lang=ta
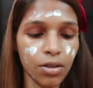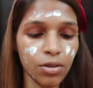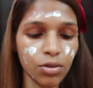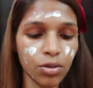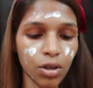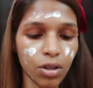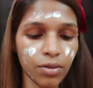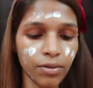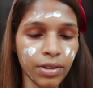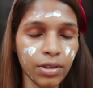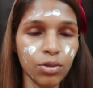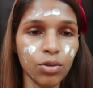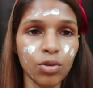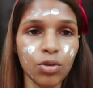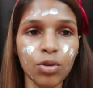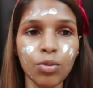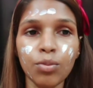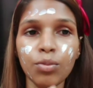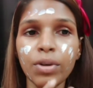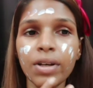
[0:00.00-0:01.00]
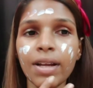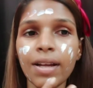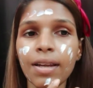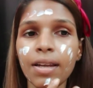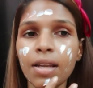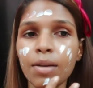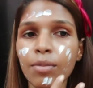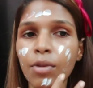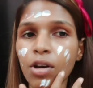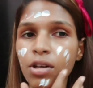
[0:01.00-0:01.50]
ஸோ இது வந்து ஒரு ரொம்ப
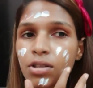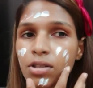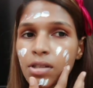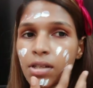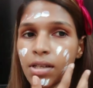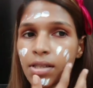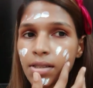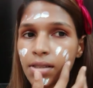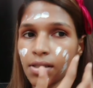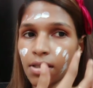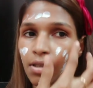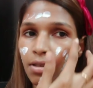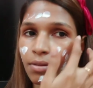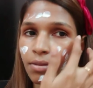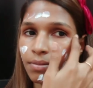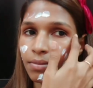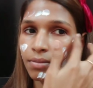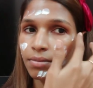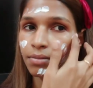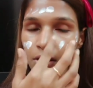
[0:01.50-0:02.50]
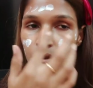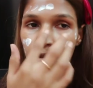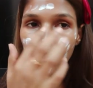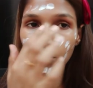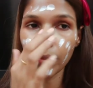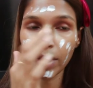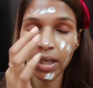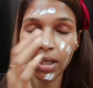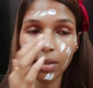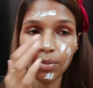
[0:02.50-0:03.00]
நல்ல மாய்ஸ்சரைசர் ஸோ
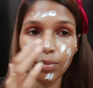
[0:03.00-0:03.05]
மேக்கப்